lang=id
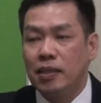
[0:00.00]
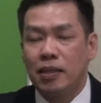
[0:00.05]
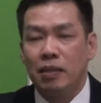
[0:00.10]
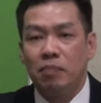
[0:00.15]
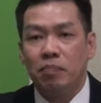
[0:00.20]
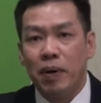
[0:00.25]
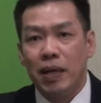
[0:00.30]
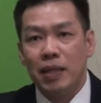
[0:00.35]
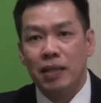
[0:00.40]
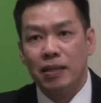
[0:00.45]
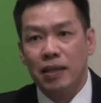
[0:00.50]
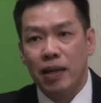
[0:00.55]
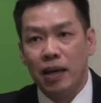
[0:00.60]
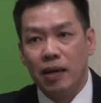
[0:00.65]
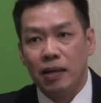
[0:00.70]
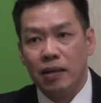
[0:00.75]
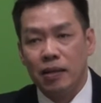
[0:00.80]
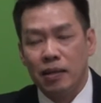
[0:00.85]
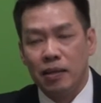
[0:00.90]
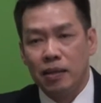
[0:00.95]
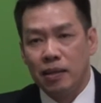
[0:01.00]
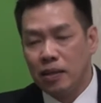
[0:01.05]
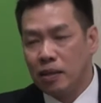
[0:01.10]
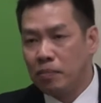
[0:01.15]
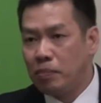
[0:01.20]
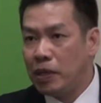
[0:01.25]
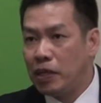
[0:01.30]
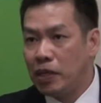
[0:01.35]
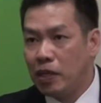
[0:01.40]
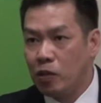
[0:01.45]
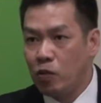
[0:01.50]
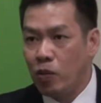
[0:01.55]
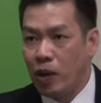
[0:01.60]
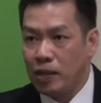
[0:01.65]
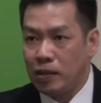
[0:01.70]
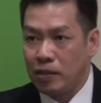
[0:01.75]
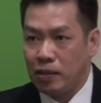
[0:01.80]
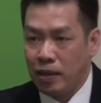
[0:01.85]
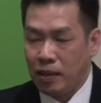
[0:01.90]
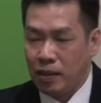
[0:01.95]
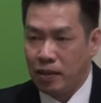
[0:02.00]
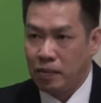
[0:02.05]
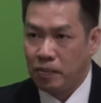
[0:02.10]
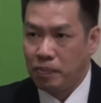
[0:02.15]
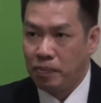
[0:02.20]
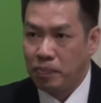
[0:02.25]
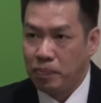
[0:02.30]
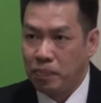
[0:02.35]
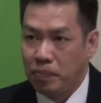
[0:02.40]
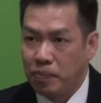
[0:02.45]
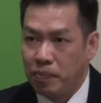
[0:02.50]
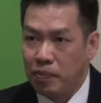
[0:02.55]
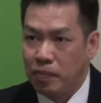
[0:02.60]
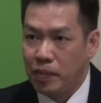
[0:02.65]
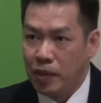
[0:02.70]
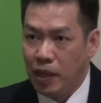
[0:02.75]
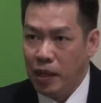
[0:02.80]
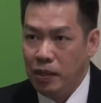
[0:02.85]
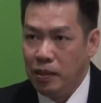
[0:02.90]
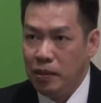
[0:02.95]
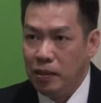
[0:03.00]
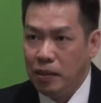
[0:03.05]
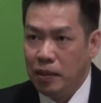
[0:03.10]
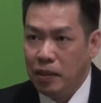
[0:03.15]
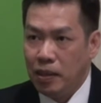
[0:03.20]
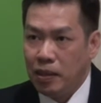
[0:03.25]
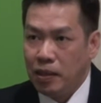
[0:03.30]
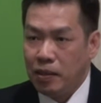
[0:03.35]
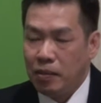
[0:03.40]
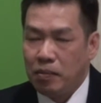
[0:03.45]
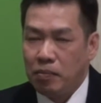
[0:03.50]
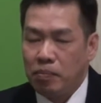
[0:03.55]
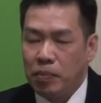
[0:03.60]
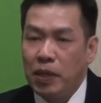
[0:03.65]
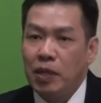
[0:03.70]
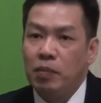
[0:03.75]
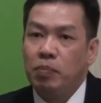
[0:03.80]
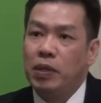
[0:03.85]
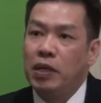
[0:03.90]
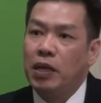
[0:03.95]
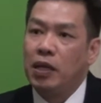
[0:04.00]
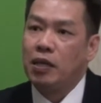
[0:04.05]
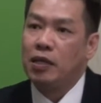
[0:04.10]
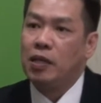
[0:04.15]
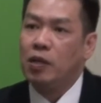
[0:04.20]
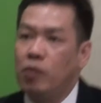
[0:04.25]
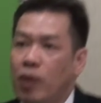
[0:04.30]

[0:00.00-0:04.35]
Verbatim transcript: tempat yang lebih leluasa. Ya, benar-benar di